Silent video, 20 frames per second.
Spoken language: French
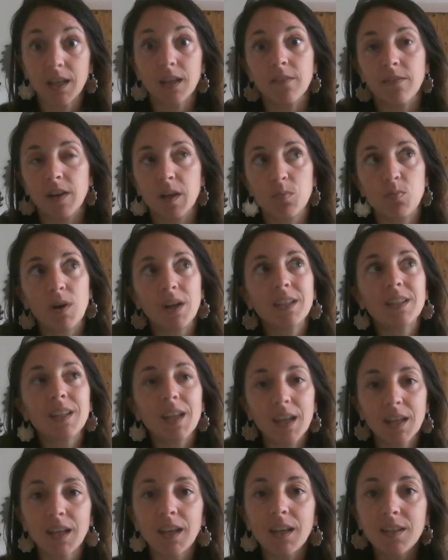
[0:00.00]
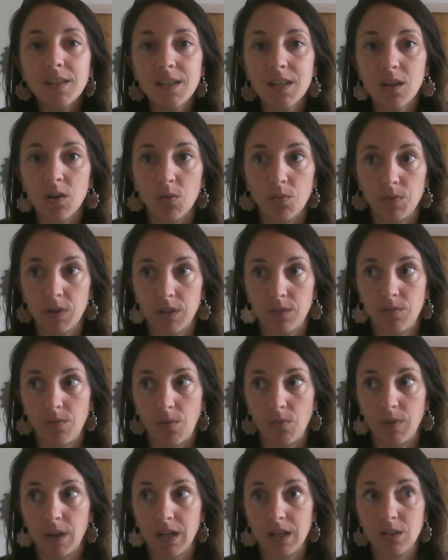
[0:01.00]
Enfin, il pourrait être très critique en fait
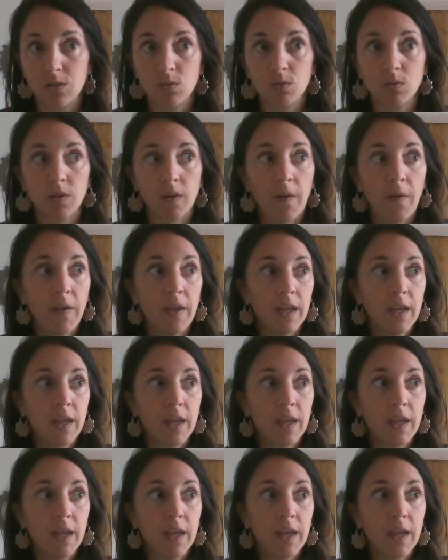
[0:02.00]
envers les autres